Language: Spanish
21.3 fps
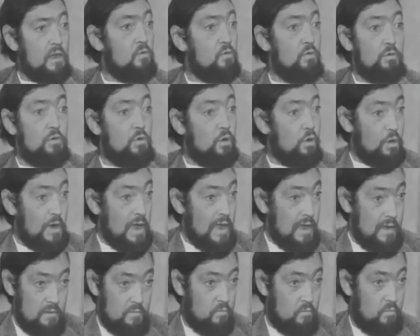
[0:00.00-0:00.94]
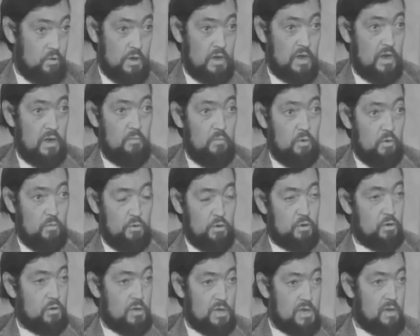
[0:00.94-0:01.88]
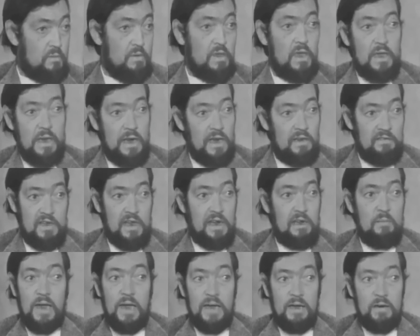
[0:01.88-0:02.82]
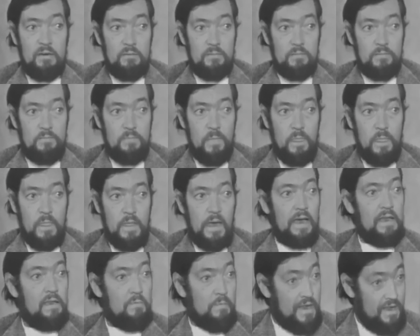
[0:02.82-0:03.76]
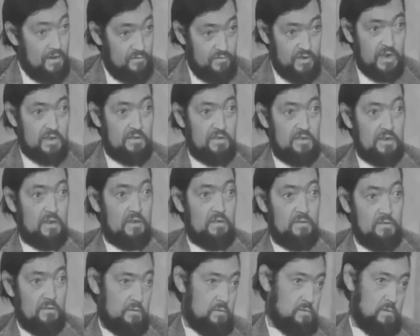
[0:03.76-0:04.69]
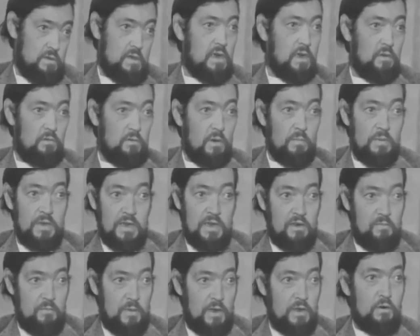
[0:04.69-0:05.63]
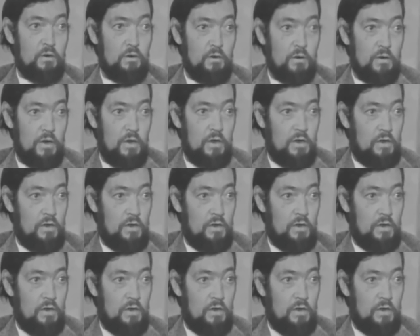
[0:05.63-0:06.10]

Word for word: traductora, por ejemplo, puesto que sabía inglés y alemán, además del francés y naturalmente el español.